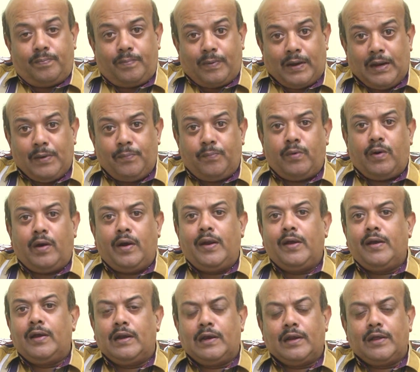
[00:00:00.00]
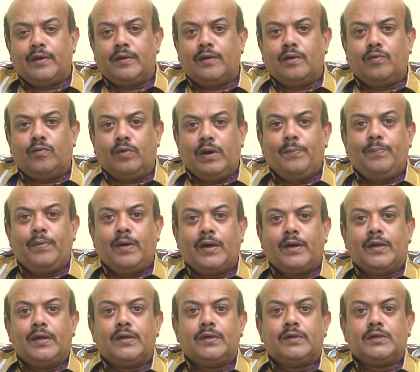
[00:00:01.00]
பல புராணங்கள் இருக்குது
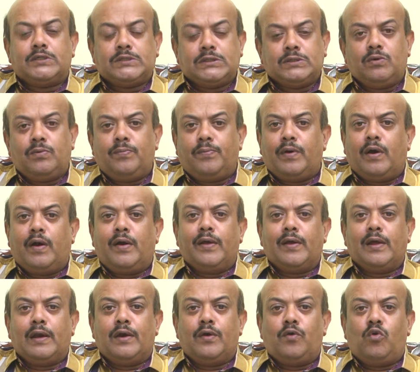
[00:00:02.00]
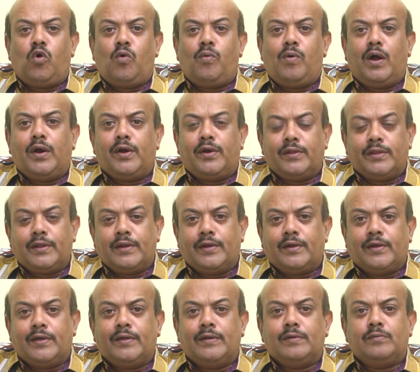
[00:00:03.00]
குறிப்பாக கிறிஸ்துவ புராணங்களில் நோவான்றது
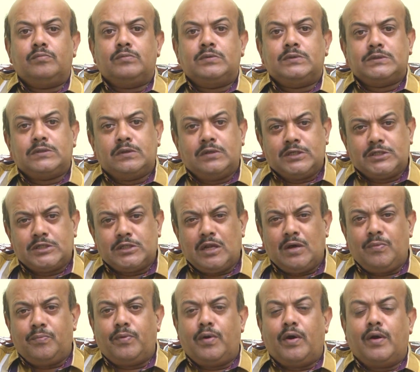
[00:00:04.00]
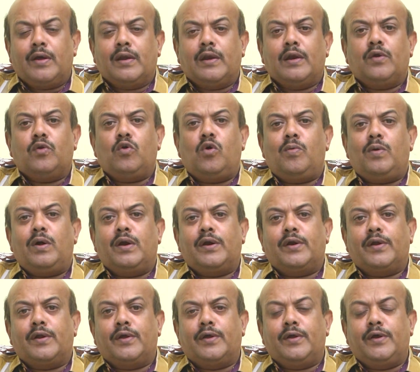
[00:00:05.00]
இருக்குது இஸ்லாம் புராணங்களில் நோவான்
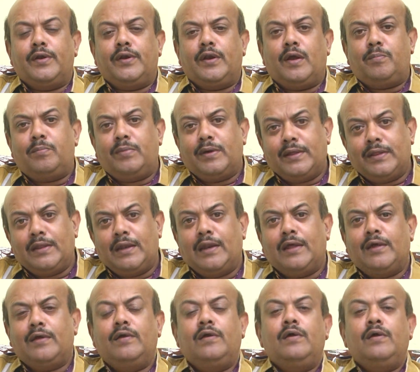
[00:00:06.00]
இருக்குது நம்ம இதில்